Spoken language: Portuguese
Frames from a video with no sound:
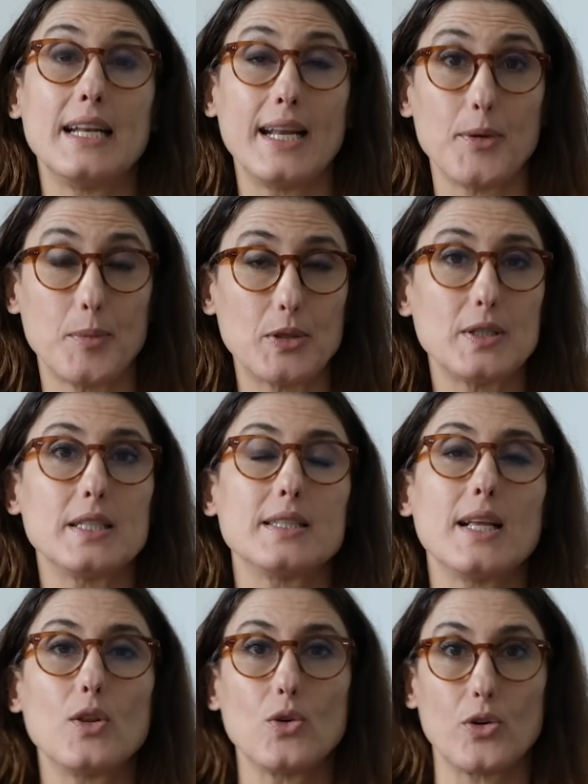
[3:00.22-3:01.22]
nem no
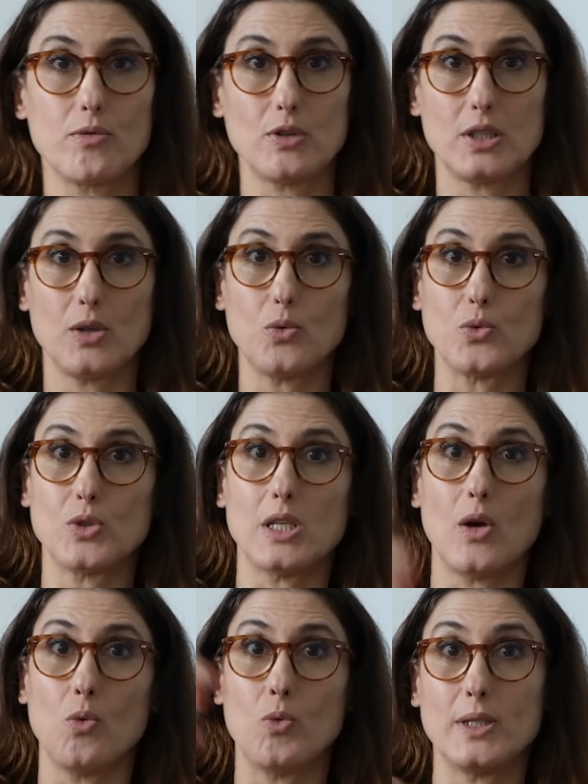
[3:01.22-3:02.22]
processador. Você
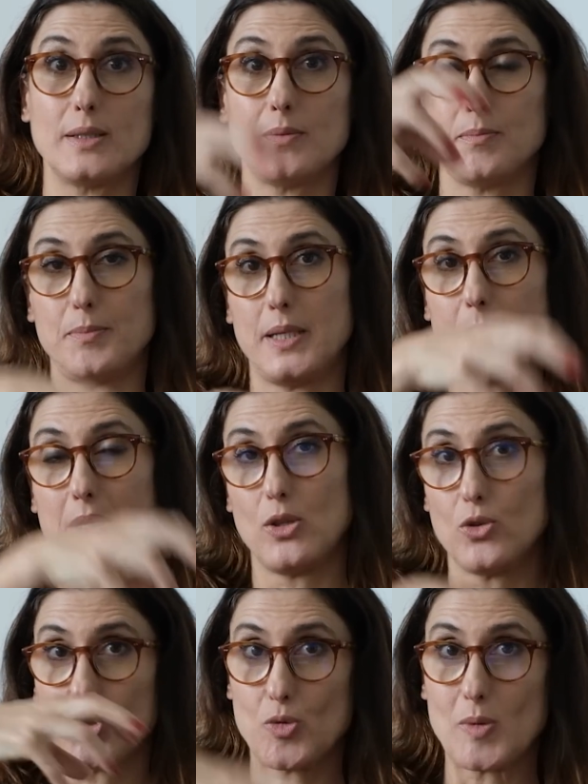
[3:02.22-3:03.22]
usa um espremedor de